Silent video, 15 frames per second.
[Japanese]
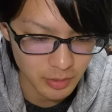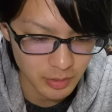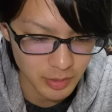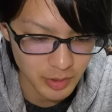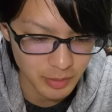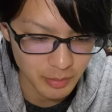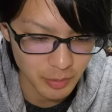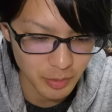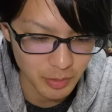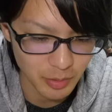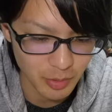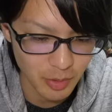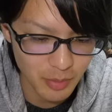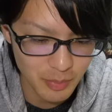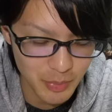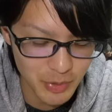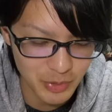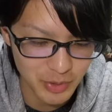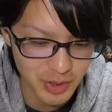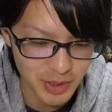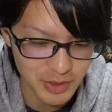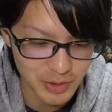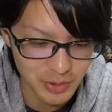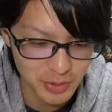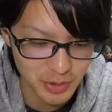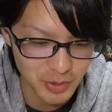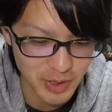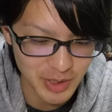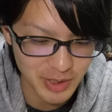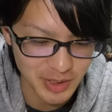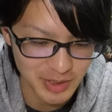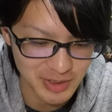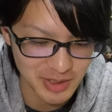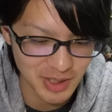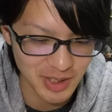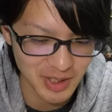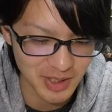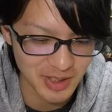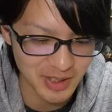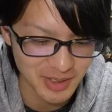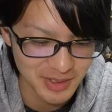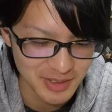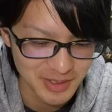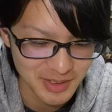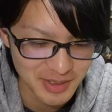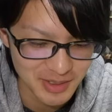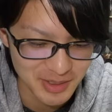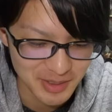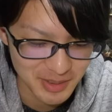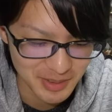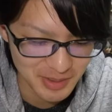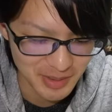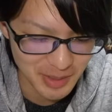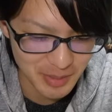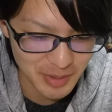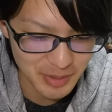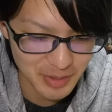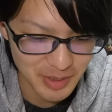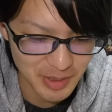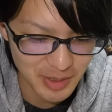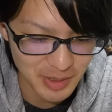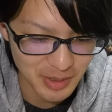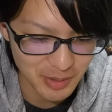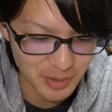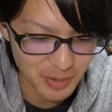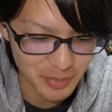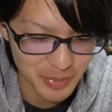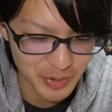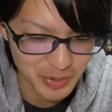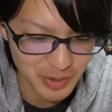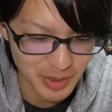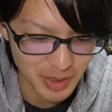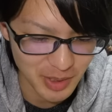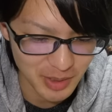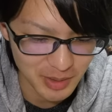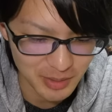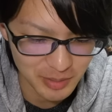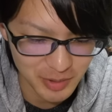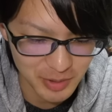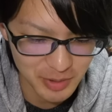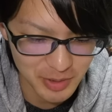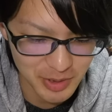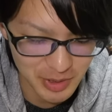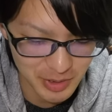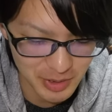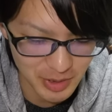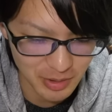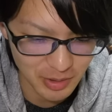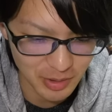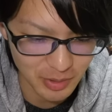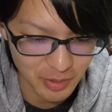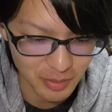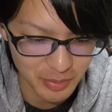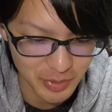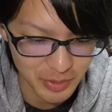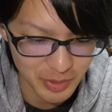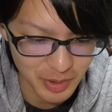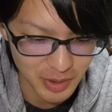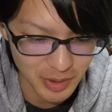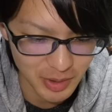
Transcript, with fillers: てかもう、コンピューター超弱いからさ、やめてくれないかな、コンピューター。すぐ死んじゃうから、コンピューター。